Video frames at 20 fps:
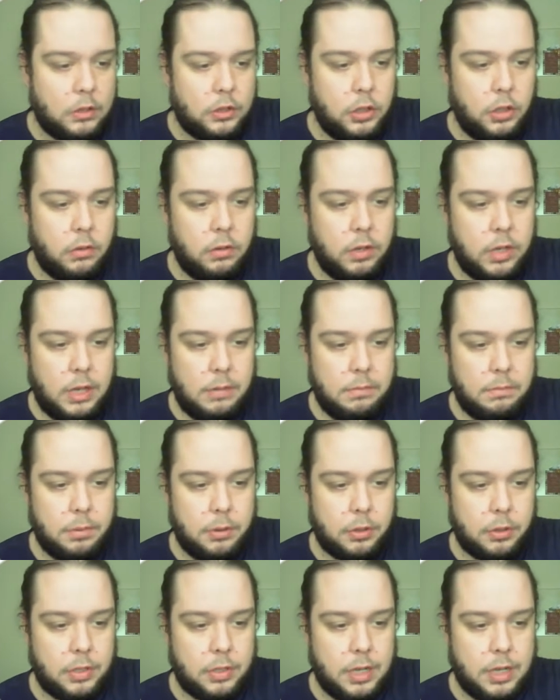yo voy a
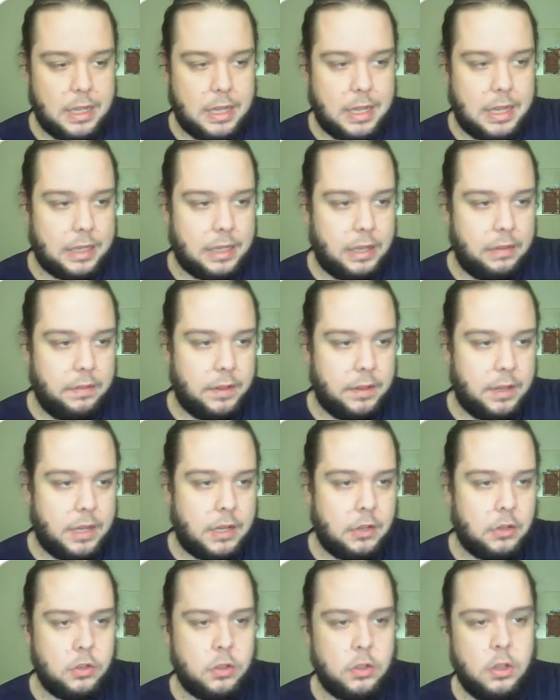importar aquí,
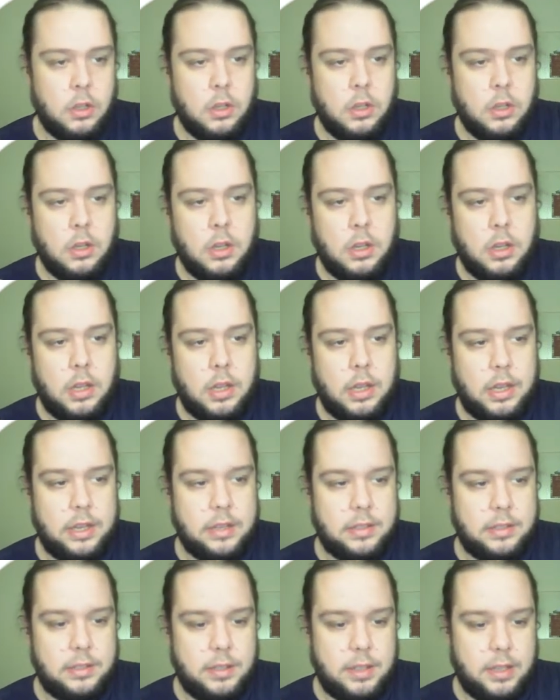fijaros,
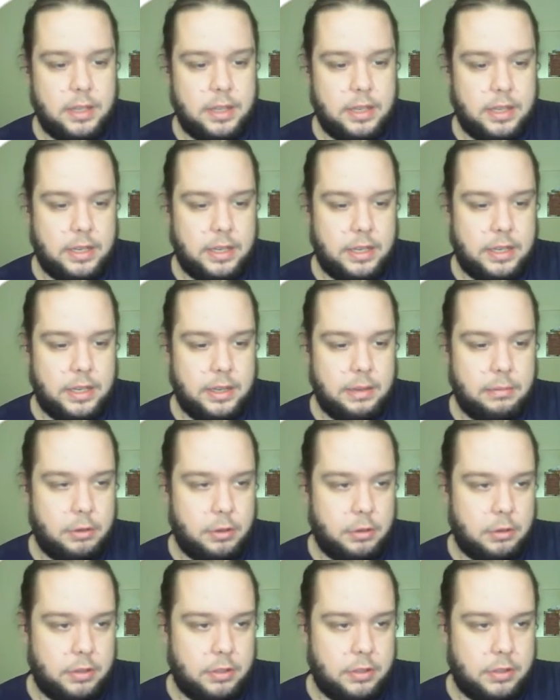este,
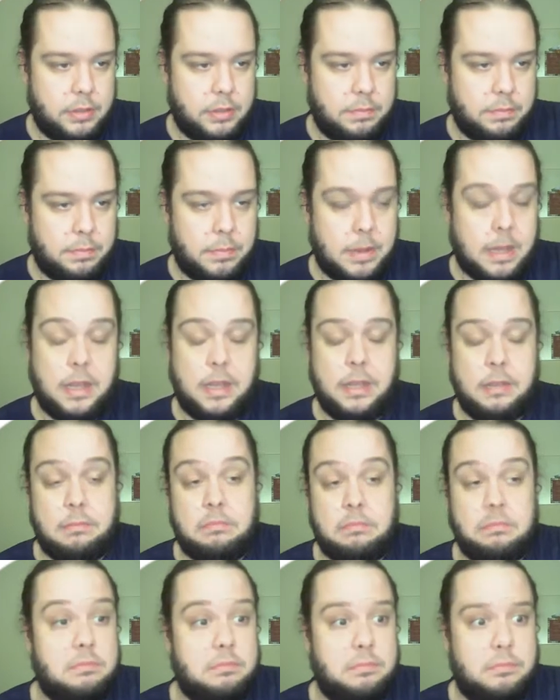bueno, este
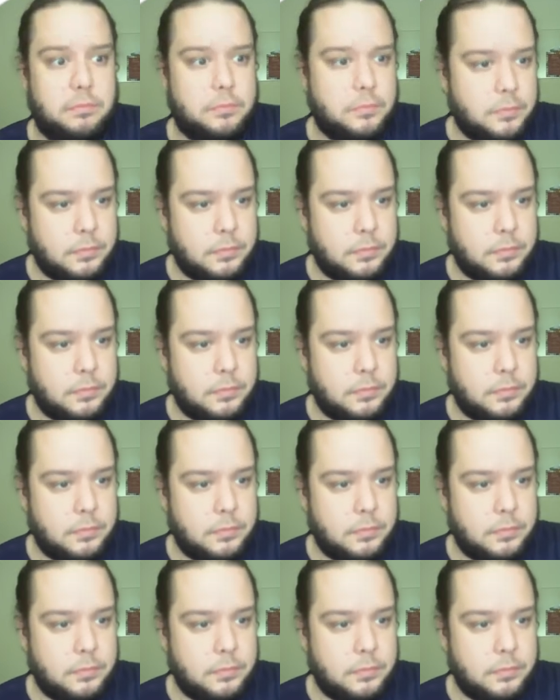em,